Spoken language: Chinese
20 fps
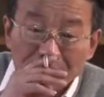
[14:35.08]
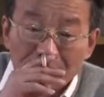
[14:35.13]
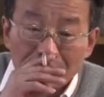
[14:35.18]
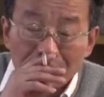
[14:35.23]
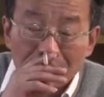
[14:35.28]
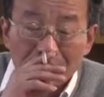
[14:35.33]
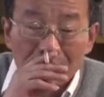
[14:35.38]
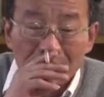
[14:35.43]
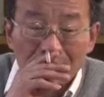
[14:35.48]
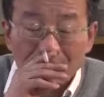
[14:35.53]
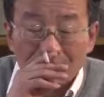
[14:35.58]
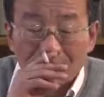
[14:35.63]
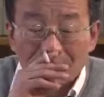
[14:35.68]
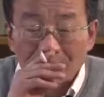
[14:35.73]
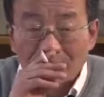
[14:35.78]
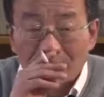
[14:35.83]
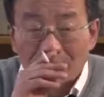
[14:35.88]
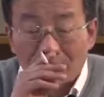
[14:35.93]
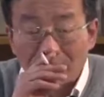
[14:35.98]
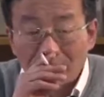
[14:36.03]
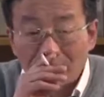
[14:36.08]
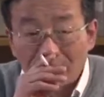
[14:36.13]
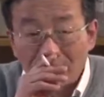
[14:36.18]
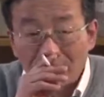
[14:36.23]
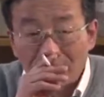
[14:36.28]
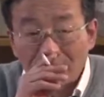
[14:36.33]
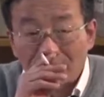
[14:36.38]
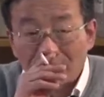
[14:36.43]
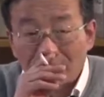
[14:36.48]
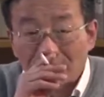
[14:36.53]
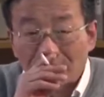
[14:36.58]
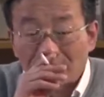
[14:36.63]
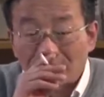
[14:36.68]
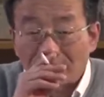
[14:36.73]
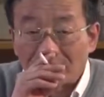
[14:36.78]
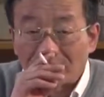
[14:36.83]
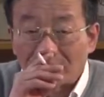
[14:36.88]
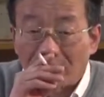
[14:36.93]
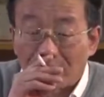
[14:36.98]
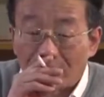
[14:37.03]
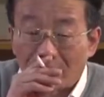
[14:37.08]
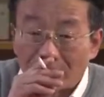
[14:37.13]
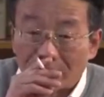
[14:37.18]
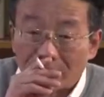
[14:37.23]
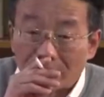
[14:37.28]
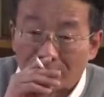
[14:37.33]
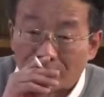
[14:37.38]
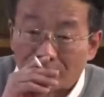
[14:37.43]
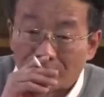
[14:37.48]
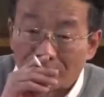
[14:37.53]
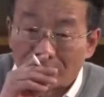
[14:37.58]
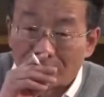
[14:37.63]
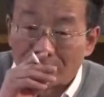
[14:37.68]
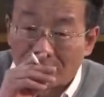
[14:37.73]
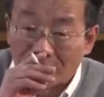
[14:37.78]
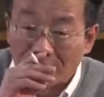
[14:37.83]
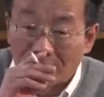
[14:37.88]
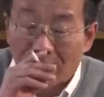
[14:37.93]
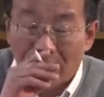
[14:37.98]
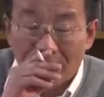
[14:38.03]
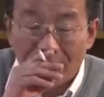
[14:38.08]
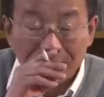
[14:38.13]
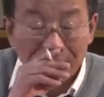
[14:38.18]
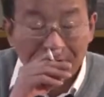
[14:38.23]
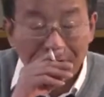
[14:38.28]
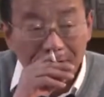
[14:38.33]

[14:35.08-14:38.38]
无论是在奴隶制的生产关系中生产，